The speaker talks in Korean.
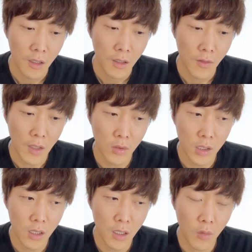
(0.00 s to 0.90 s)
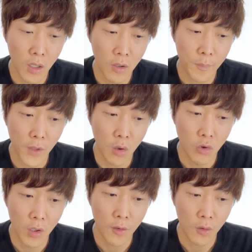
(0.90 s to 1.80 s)
5G가 과연
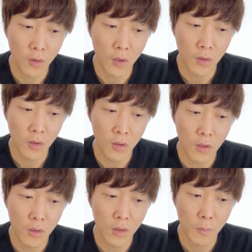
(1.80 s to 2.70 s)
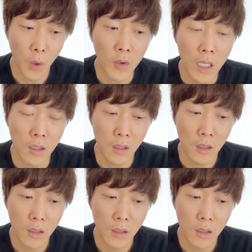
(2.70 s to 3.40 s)
건축에서 어떤 변화를